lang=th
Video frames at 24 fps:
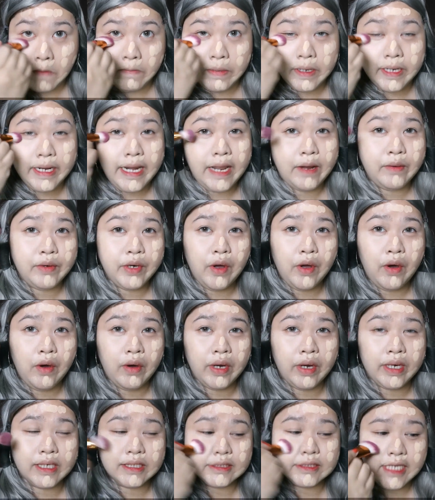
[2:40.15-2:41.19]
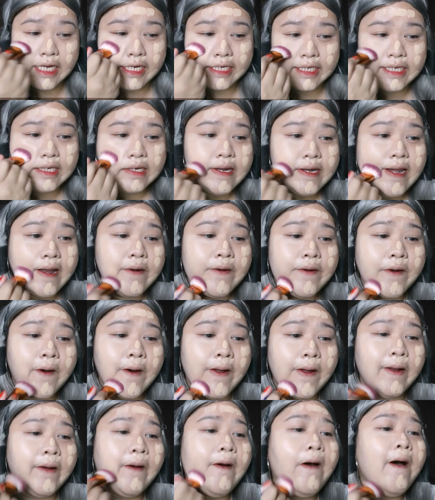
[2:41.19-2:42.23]
เป็นแนวนอนเนี่ยใช้แนวนอ
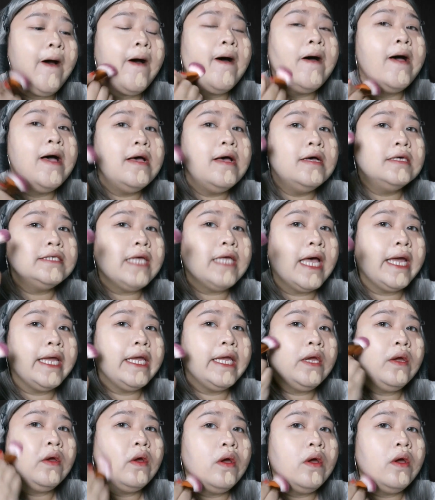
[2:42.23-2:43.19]
นแล้วก็ใช้